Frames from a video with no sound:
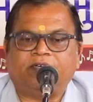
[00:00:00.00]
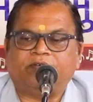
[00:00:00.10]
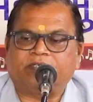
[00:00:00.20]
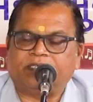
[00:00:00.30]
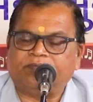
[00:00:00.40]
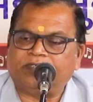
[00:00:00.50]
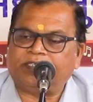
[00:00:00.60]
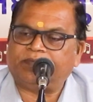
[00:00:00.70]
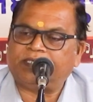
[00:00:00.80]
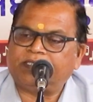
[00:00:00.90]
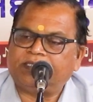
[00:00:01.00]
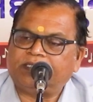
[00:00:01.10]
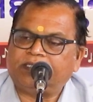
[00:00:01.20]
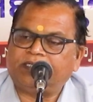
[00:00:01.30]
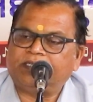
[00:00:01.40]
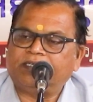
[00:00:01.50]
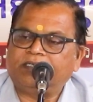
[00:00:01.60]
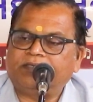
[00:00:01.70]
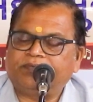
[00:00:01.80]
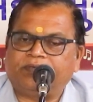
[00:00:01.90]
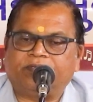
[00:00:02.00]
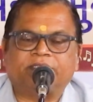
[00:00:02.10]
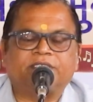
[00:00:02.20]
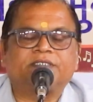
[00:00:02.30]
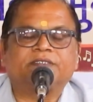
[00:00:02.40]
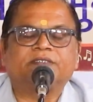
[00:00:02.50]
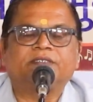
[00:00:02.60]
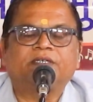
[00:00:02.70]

ला ओकर मुड़ी में फोड़ दिस